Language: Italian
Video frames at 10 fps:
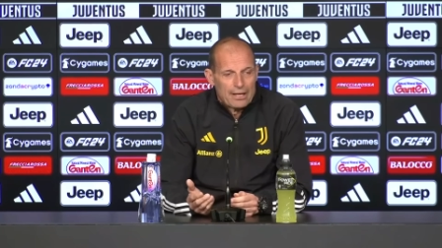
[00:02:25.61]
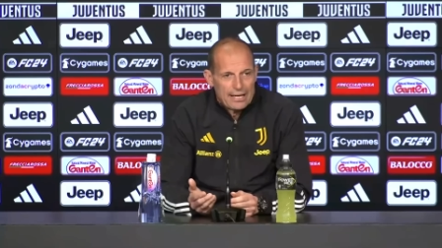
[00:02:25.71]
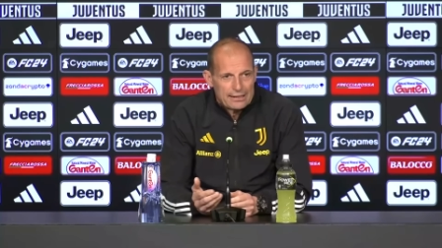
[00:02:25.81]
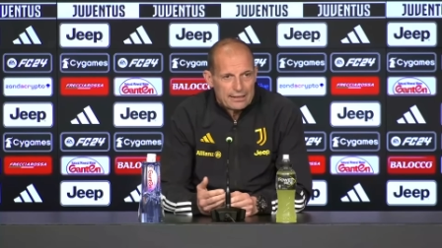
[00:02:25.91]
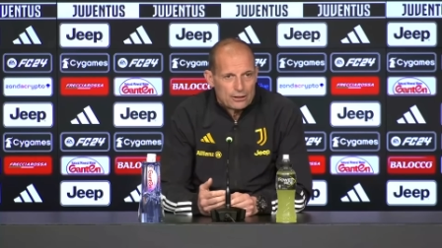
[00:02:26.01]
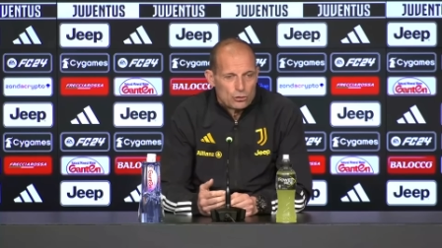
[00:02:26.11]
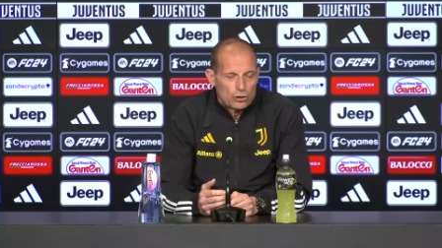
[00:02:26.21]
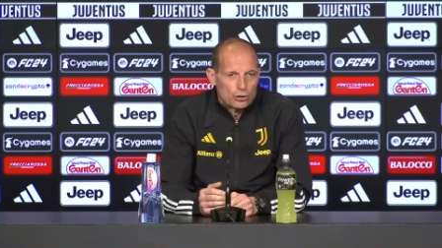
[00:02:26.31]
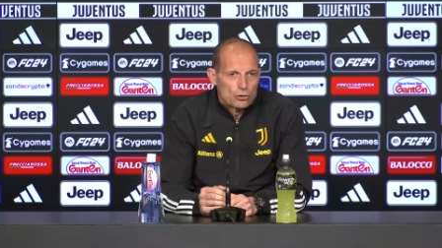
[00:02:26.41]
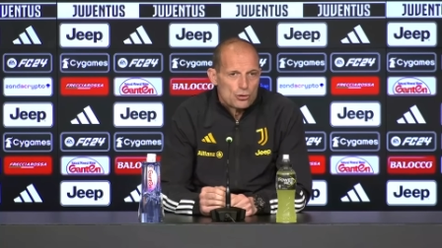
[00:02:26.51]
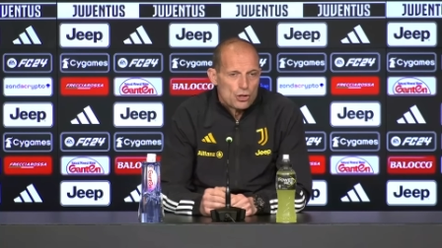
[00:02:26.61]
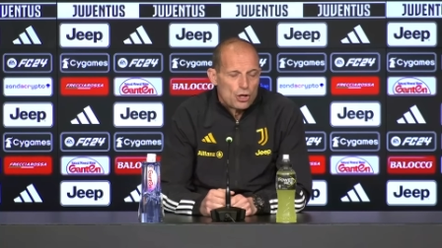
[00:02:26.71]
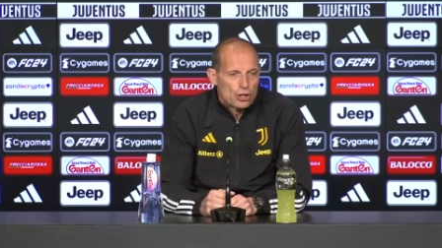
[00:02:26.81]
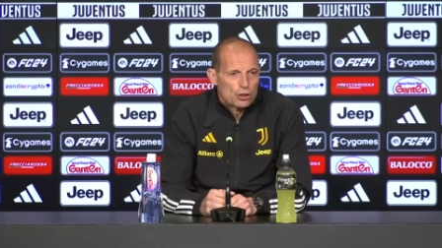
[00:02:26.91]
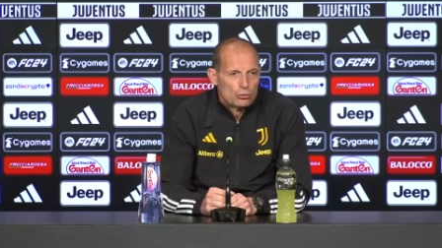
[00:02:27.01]
è tanto che non
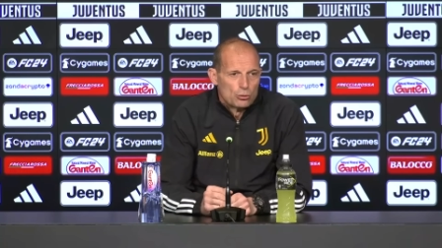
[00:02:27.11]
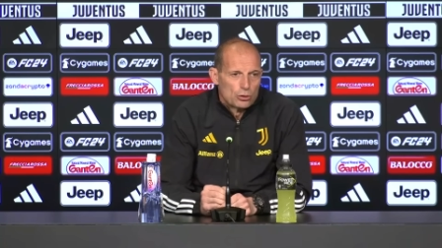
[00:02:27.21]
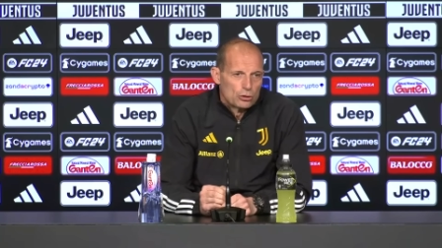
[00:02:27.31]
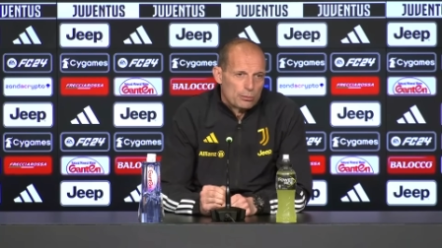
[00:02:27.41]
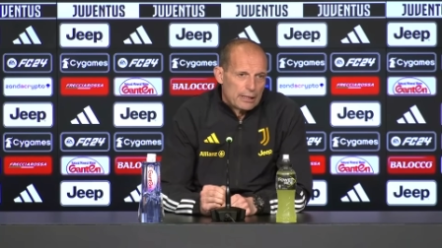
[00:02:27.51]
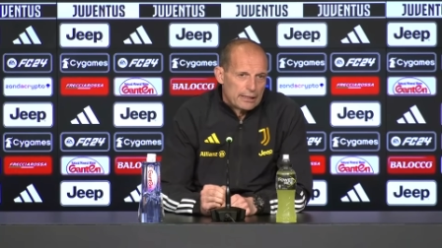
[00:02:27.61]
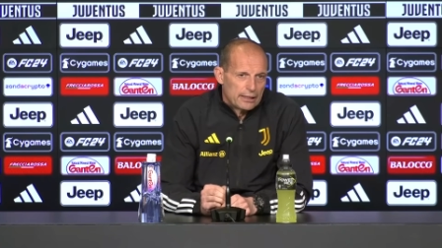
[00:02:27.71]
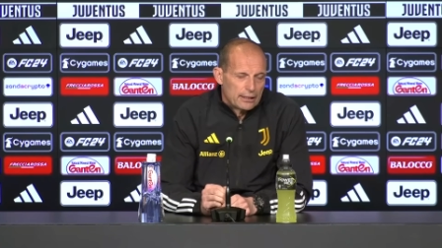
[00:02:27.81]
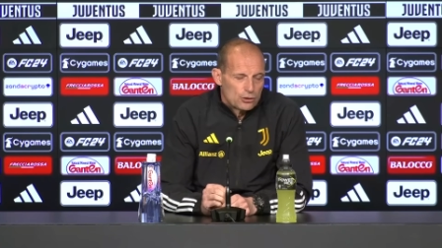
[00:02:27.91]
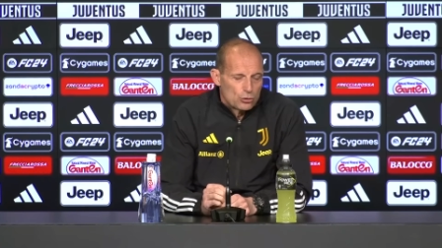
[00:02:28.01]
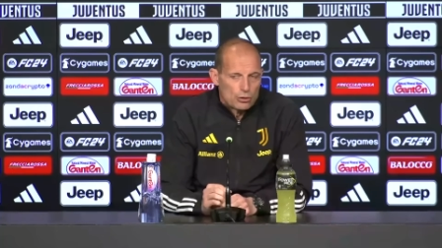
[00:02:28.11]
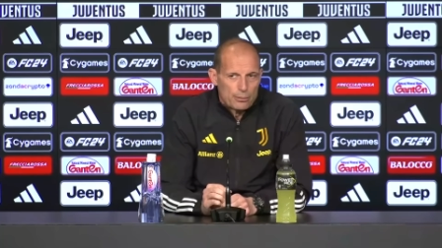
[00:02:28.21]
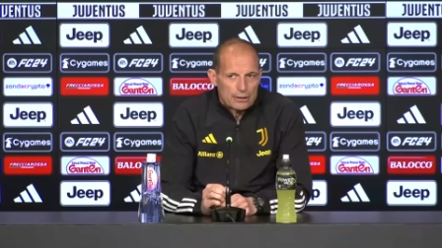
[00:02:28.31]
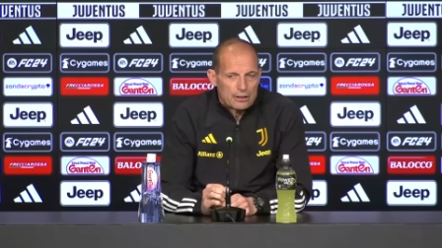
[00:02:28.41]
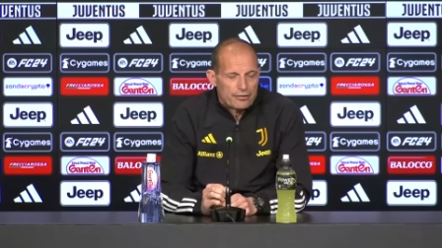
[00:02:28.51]
gioca, comunque domani
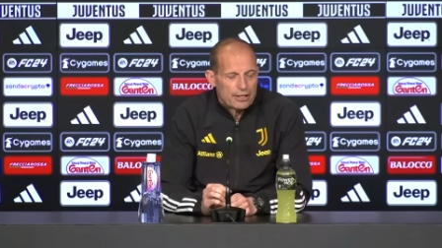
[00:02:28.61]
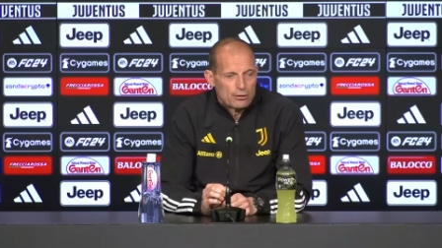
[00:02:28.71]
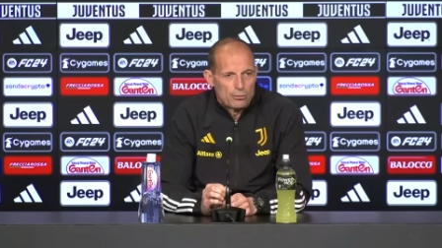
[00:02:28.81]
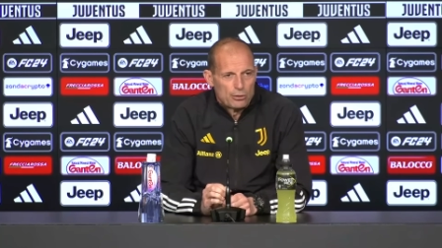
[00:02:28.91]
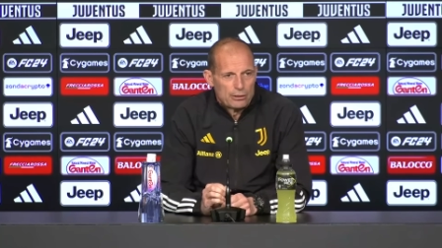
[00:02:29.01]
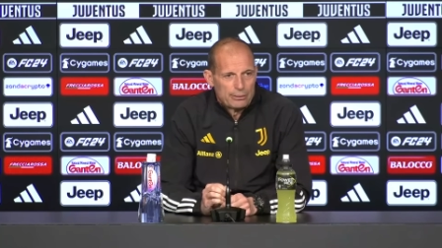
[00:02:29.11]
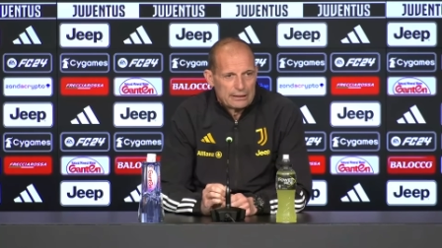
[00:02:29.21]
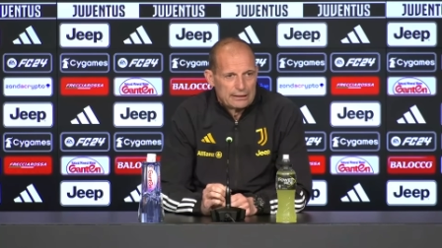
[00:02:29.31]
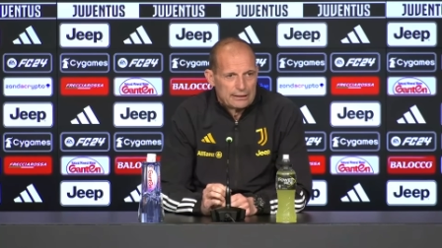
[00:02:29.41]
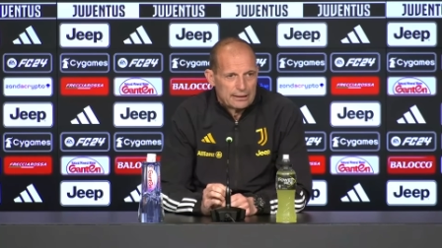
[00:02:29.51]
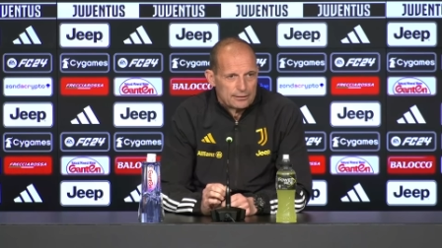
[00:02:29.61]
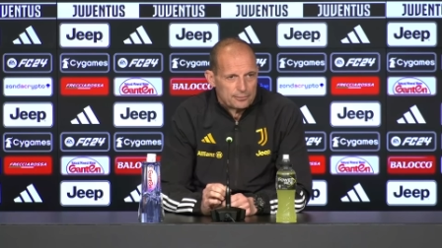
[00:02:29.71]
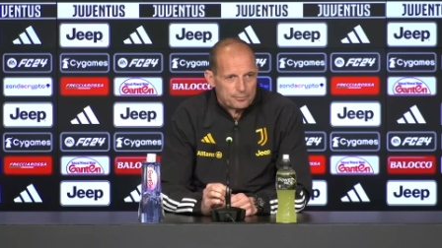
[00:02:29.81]
sicuramente farà una buona partita.